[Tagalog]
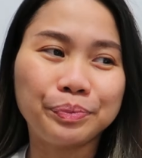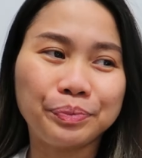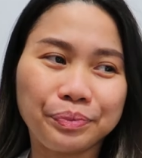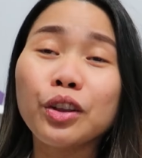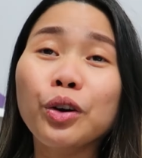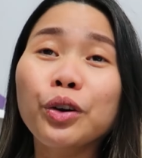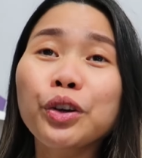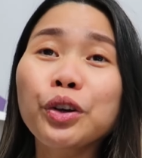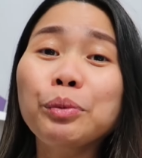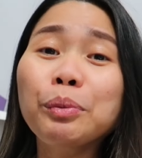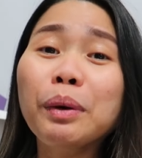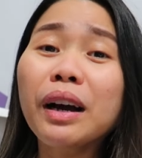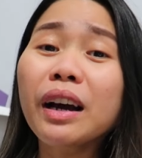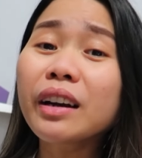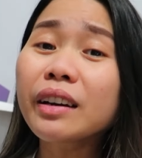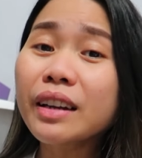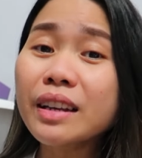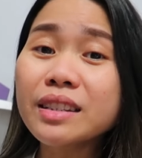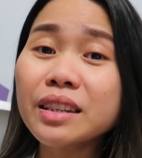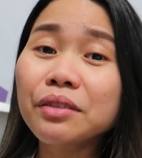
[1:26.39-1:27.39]
Though yung
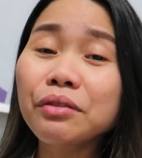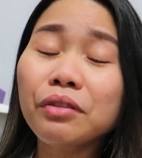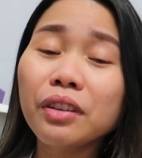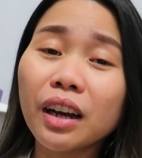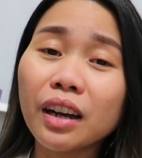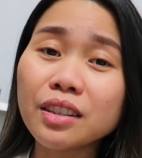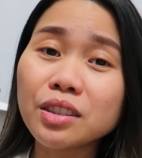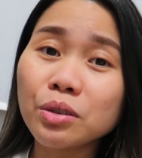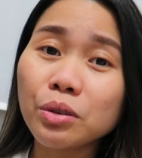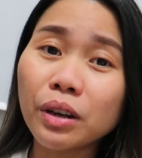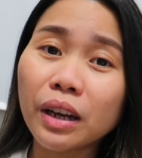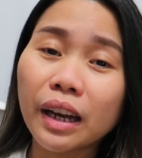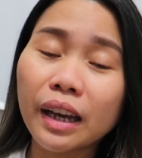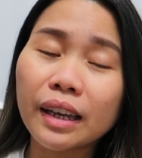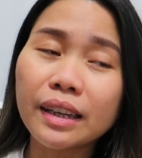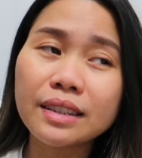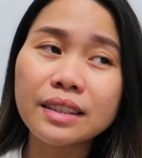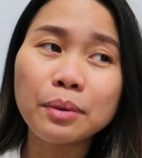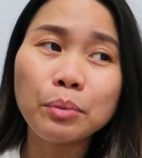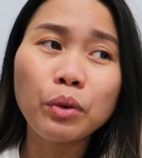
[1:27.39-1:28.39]
mga recent vlogs ko
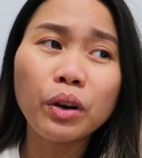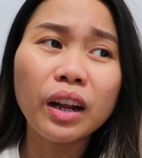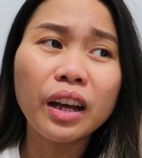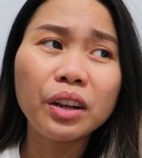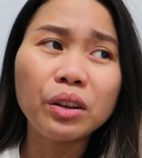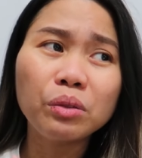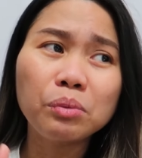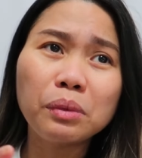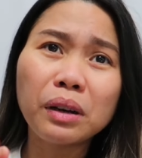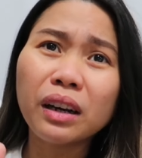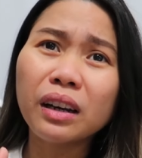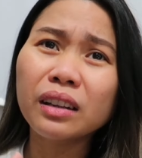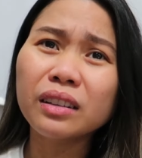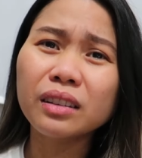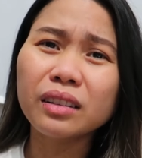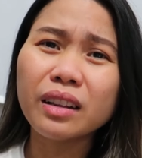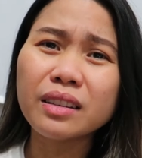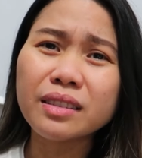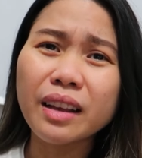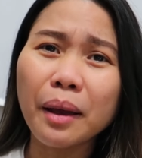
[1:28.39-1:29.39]
guys, simula nung
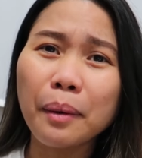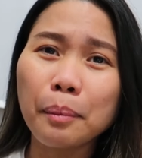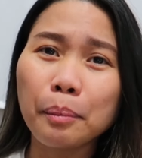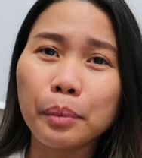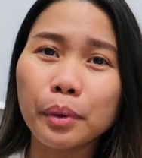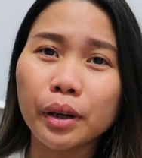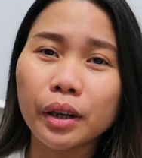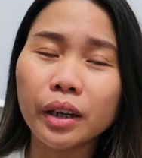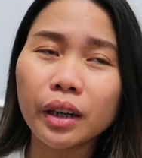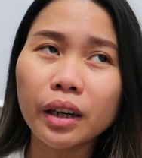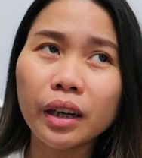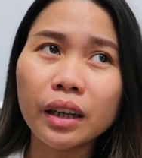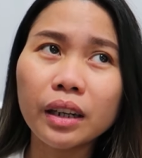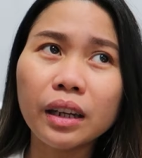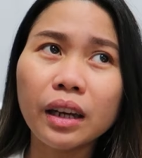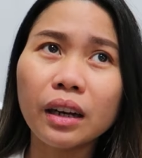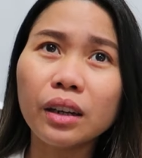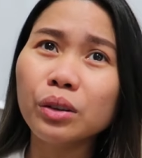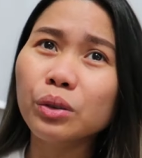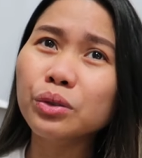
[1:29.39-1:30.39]
mga December
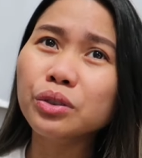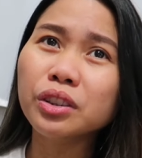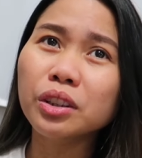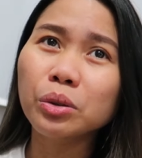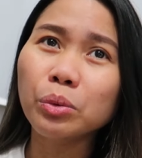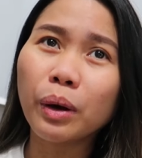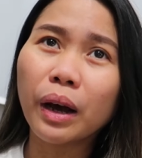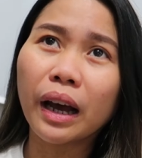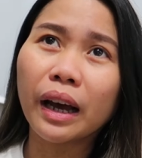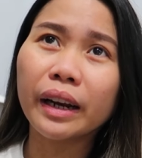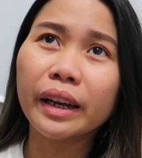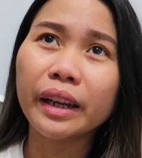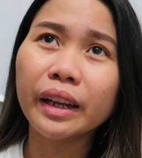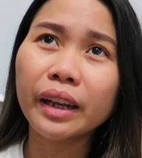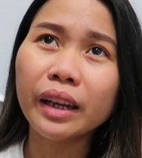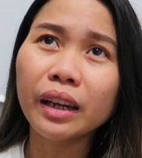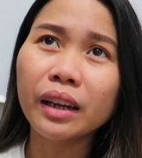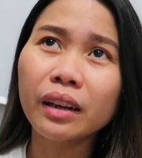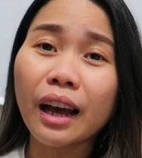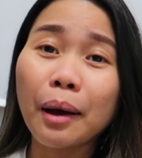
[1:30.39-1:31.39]
hanggang nung
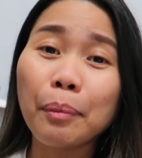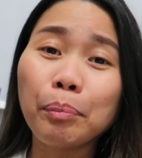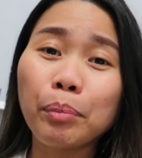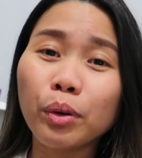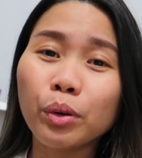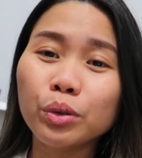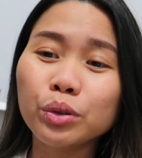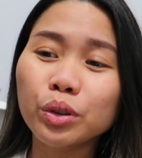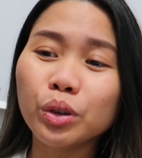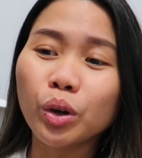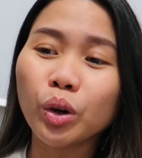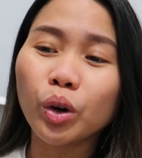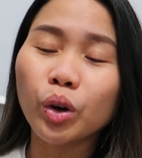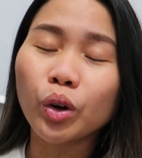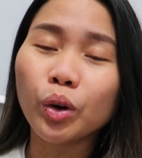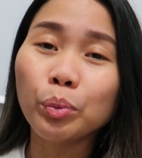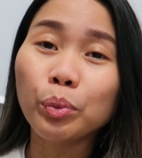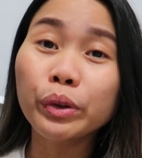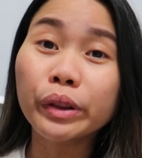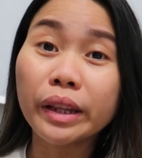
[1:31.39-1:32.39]
January na upload
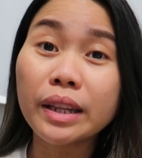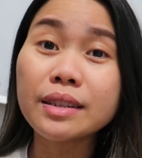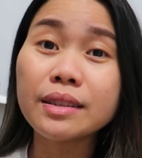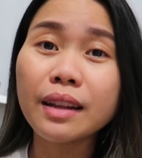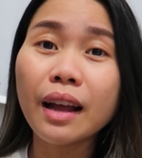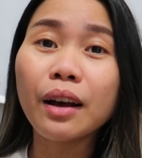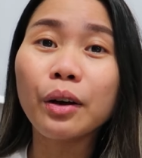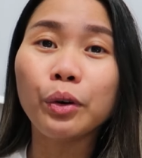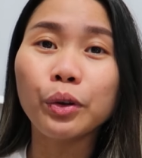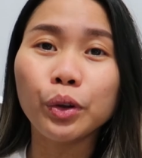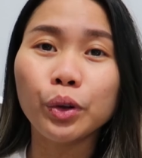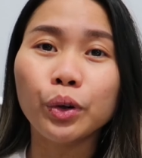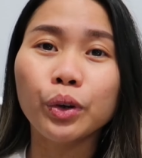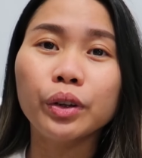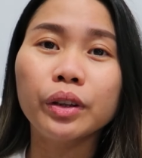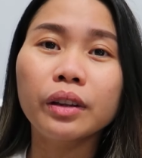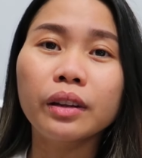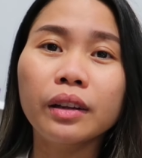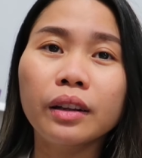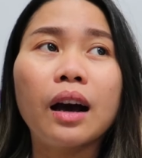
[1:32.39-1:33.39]
ko, buntis na ako
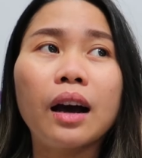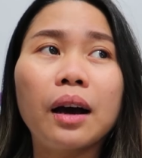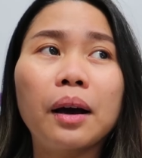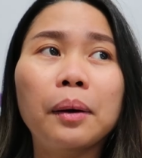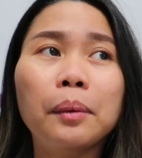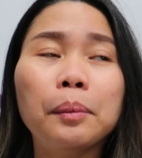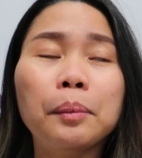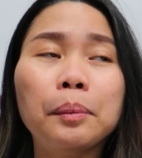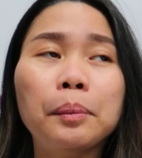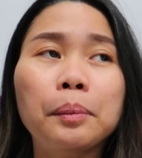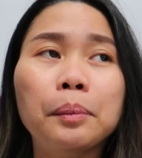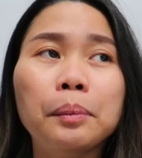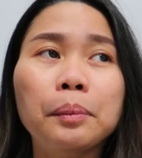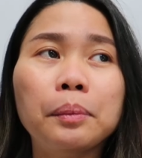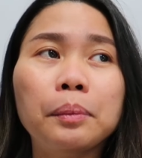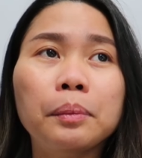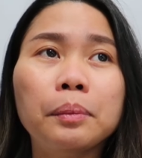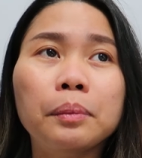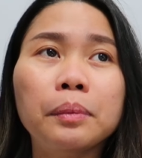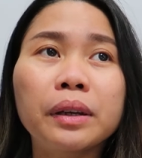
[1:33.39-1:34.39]
nun. Um,
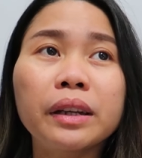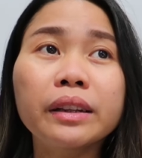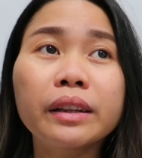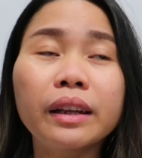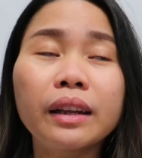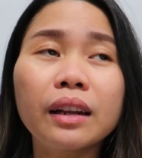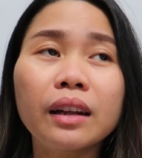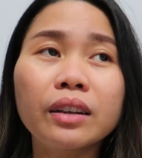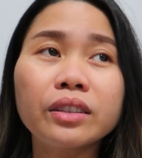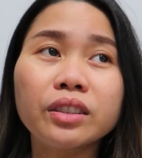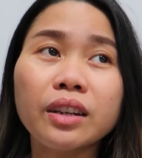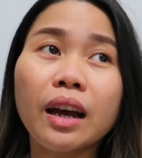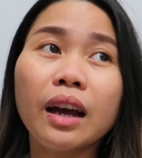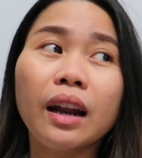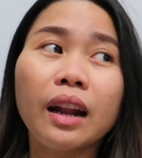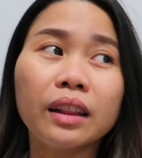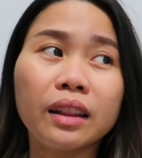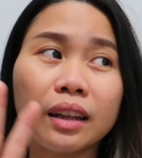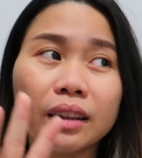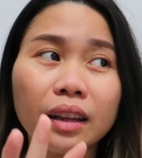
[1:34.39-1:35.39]
hindi lang siya
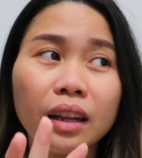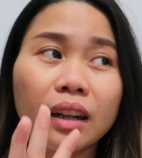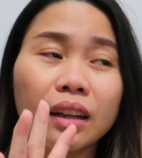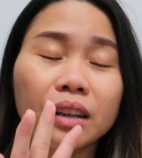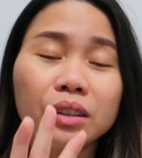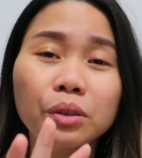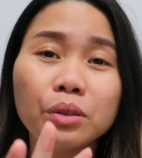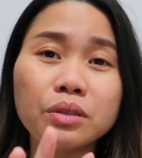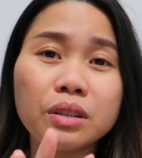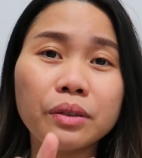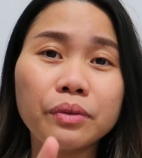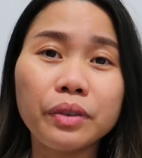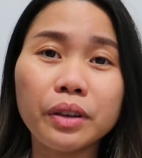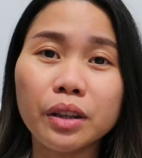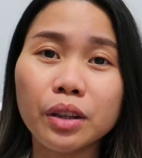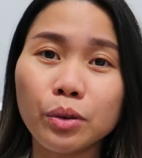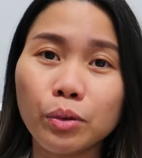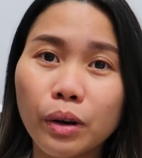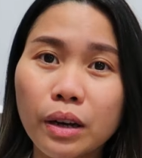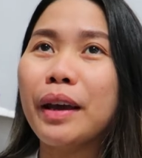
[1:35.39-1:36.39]
halata talaga doon sa
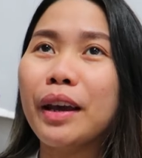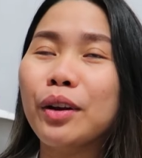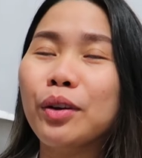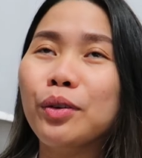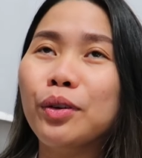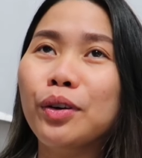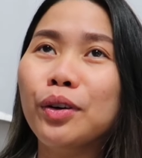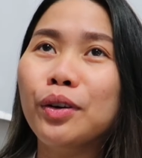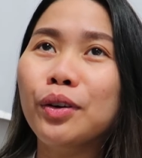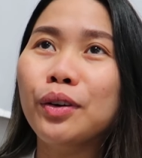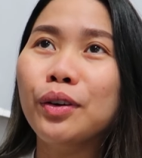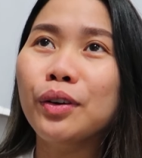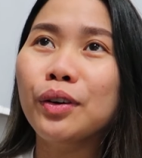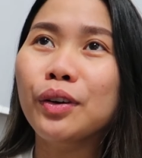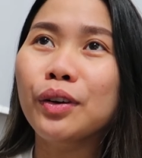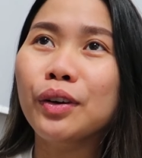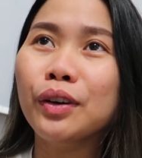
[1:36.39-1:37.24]
video. Pero,